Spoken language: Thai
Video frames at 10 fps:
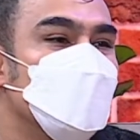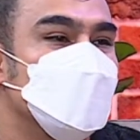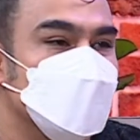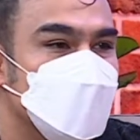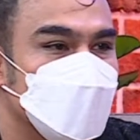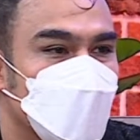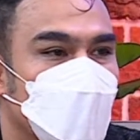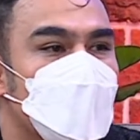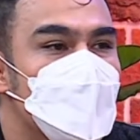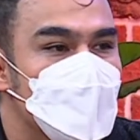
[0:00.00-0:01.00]
วเลื่อนอีก
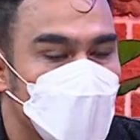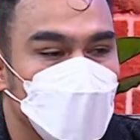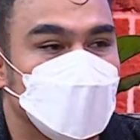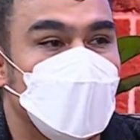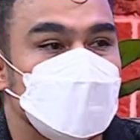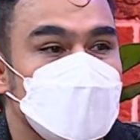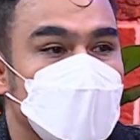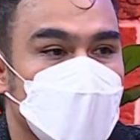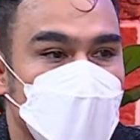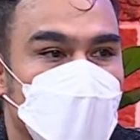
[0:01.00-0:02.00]
เนาะก็ดูตามส
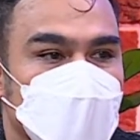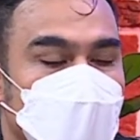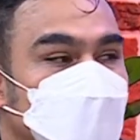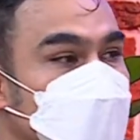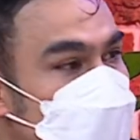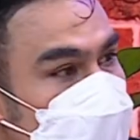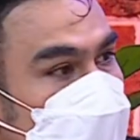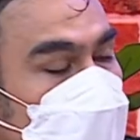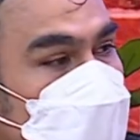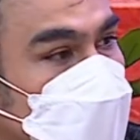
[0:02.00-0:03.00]
ถานการณ์นะครับแต่แฟน
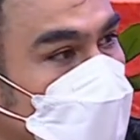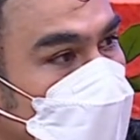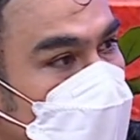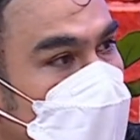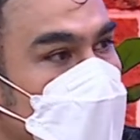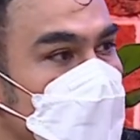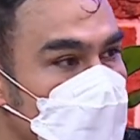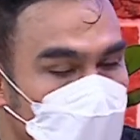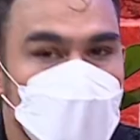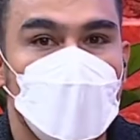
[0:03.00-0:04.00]
คลับก็ไม่ท้อนะ
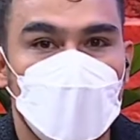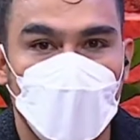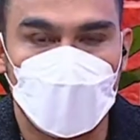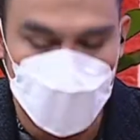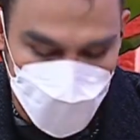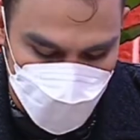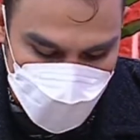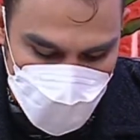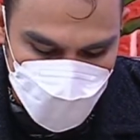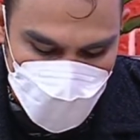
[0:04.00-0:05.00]
ก็ยังรอกันอยู่
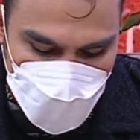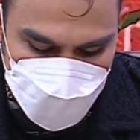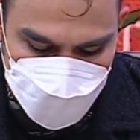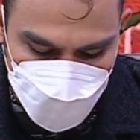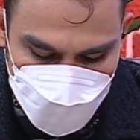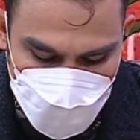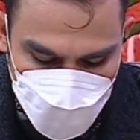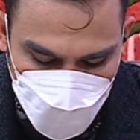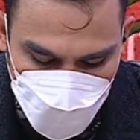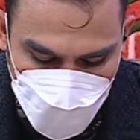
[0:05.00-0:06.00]
นะครับล่าสุดครั
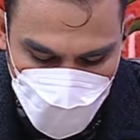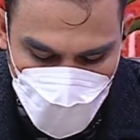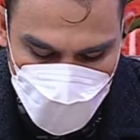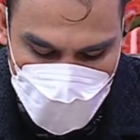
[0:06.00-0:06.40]
บ Moderndog ออก